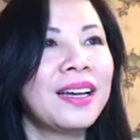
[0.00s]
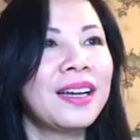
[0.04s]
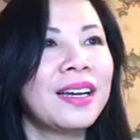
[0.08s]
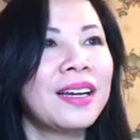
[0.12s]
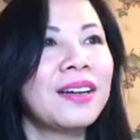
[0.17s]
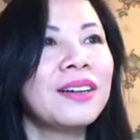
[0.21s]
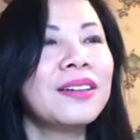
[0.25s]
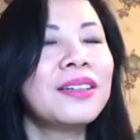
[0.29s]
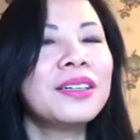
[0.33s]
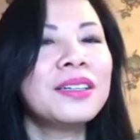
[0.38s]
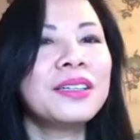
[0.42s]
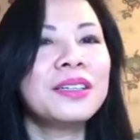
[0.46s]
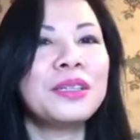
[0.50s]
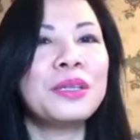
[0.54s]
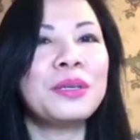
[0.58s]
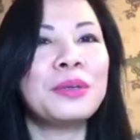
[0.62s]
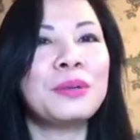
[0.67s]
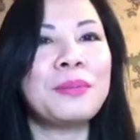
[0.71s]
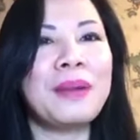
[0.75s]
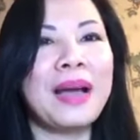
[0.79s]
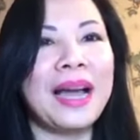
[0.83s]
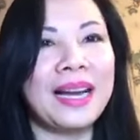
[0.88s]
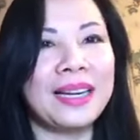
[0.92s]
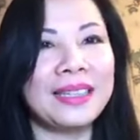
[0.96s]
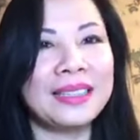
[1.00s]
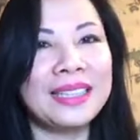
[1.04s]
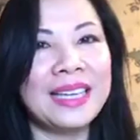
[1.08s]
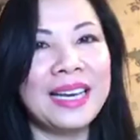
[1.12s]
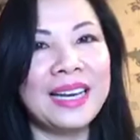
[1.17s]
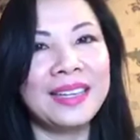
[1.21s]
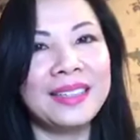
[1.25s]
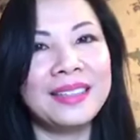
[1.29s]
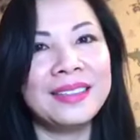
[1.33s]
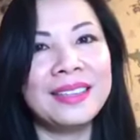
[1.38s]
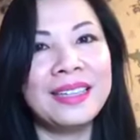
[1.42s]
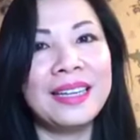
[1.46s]
có rất là nhiều bạn
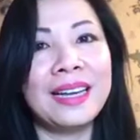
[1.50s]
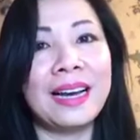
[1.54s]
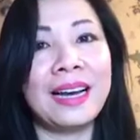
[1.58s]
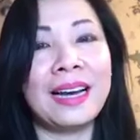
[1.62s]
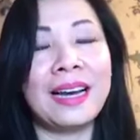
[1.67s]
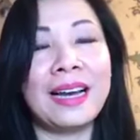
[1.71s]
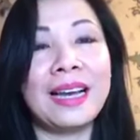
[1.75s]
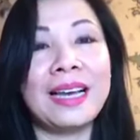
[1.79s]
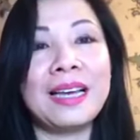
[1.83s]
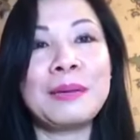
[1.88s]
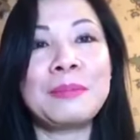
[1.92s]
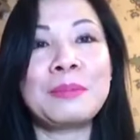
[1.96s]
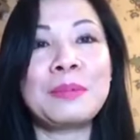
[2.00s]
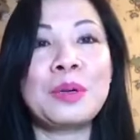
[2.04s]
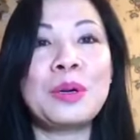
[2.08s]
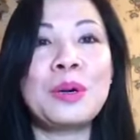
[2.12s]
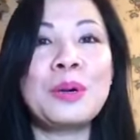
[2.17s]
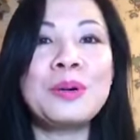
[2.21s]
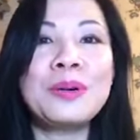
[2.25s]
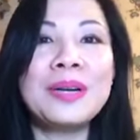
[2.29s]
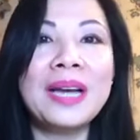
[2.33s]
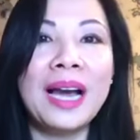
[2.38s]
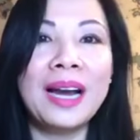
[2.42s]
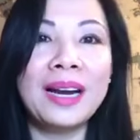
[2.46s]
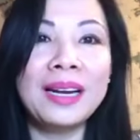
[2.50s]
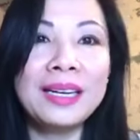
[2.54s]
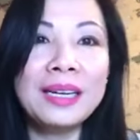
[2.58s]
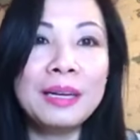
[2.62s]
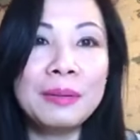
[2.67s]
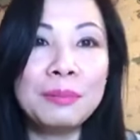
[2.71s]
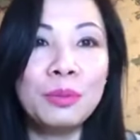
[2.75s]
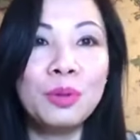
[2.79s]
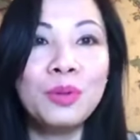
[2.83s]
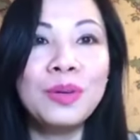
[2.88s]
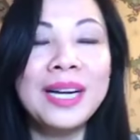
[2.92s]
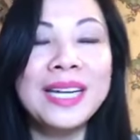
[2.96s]
nhắn là em cố gắng
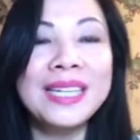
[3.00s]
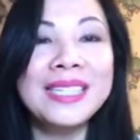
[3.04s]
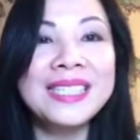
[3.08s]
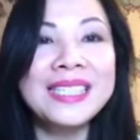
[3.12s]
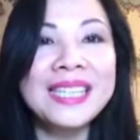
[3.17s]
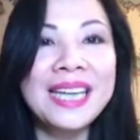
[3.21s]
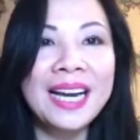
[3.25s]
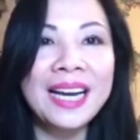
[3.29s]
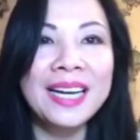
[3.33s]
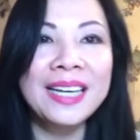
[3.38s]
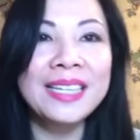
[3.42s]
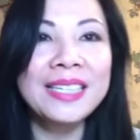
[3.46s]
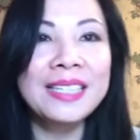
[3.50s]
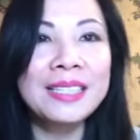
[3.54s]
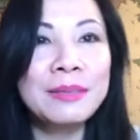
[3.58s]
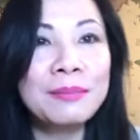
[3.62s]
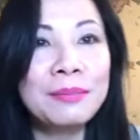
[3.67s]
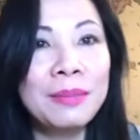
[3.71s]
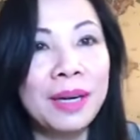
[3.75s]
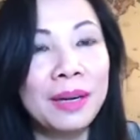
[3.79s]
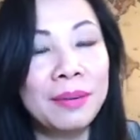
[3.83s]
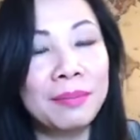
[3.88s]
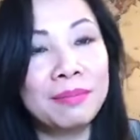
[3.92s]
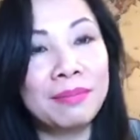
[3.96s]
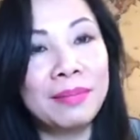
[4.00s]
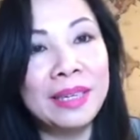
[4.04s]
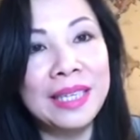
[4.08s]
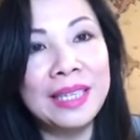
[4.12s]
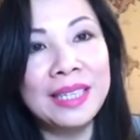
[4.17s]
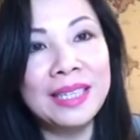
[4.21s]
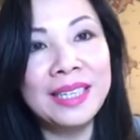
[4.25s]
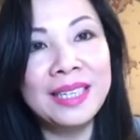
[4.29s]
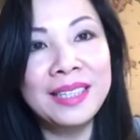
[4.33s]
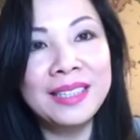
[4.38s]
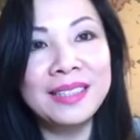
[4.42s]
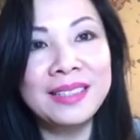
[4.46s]
em muốn ăn chay nhưng mà
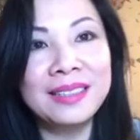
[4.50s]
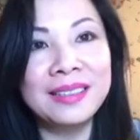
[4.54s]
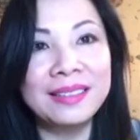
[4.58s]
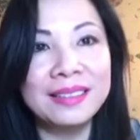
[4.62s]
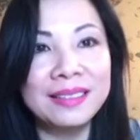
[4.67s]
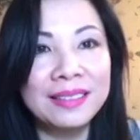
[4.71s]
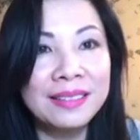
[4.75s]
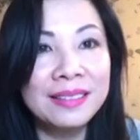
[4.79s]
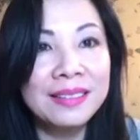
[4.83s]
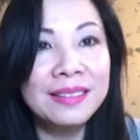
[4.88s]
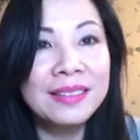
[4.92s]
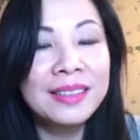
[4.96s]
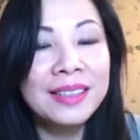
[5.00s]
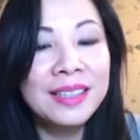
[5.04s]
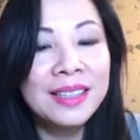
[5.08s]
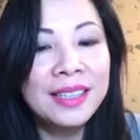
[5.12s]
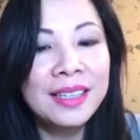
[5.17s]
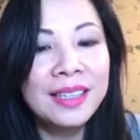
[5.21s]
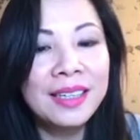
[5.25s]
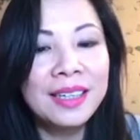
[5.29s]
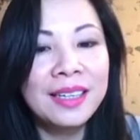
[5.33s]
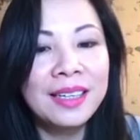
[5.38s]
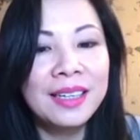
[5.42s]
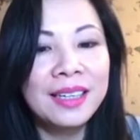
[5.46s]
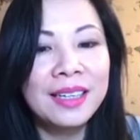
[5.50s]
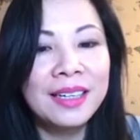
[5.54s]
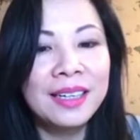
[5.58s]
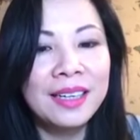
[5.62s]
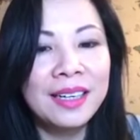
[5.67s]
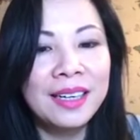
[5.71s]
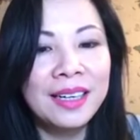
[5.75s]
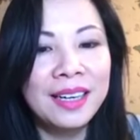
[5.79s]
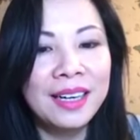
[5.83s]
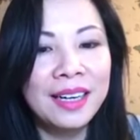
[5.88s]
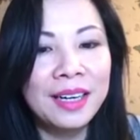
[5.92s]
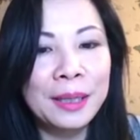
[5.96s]
bị cái sự
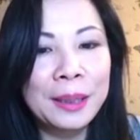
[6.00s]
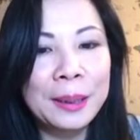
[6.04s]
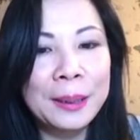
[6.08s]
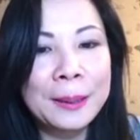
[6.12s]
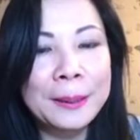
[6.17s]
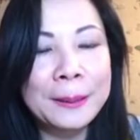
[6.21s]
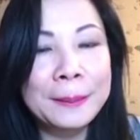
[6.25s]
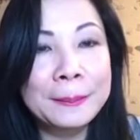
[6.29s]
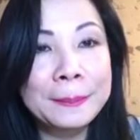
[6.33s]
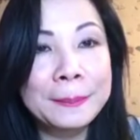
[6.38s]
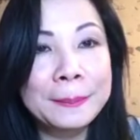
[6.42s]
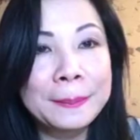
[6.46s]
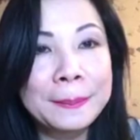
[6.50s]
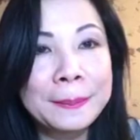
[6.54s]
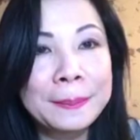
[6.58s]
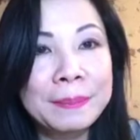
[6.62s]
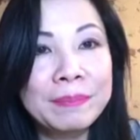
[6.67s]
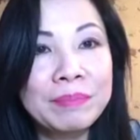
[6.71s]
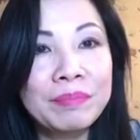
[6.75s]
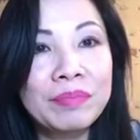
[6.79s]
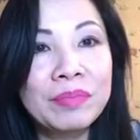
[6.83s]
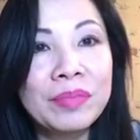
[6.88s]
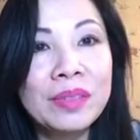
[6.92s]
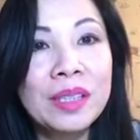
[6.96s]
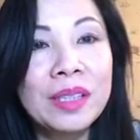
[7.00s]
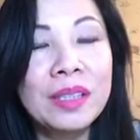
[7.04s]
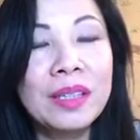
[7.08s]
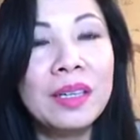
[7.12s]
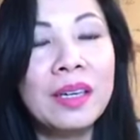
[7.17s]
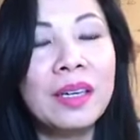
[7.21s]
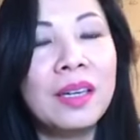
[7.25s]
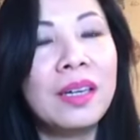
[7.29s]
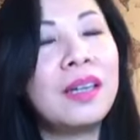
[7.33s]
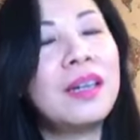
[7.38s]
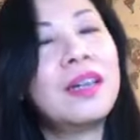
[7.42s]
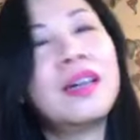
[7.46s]
um,
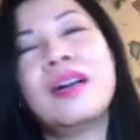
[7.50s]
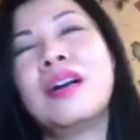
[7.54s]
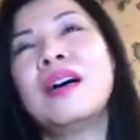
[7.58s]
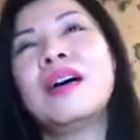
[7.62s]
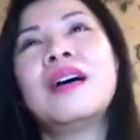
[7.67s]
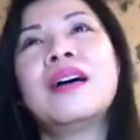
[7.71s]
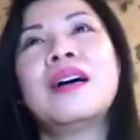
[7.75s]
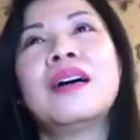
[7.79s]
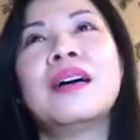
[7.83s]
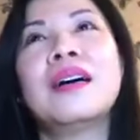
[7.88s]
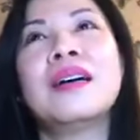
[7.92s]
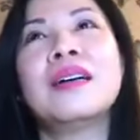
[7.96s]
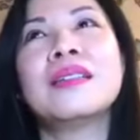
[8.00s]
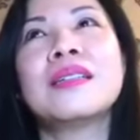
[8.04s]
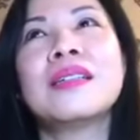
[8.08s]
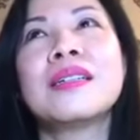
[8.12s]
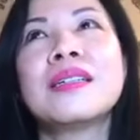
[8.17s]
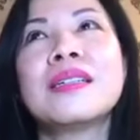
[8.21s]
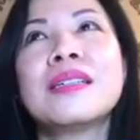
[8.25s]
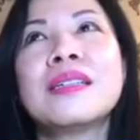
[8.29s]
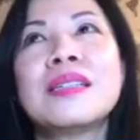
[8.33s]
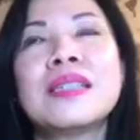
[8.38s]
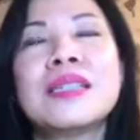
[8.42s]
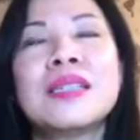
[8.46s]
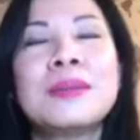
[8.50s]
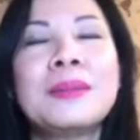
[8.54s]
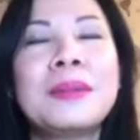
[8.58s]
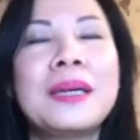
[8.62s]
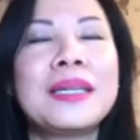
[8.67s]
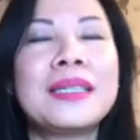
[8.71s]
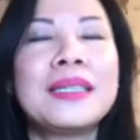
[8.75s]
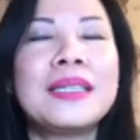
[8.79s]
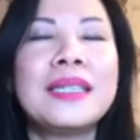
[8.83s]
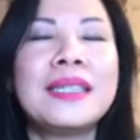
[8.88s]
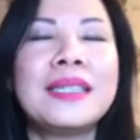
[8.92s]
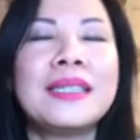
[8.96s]
uh, kêu
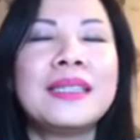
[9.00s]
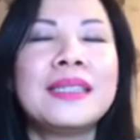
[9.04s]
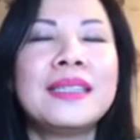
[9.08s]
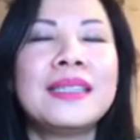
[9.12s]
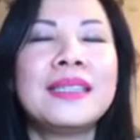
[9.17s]
bằng gì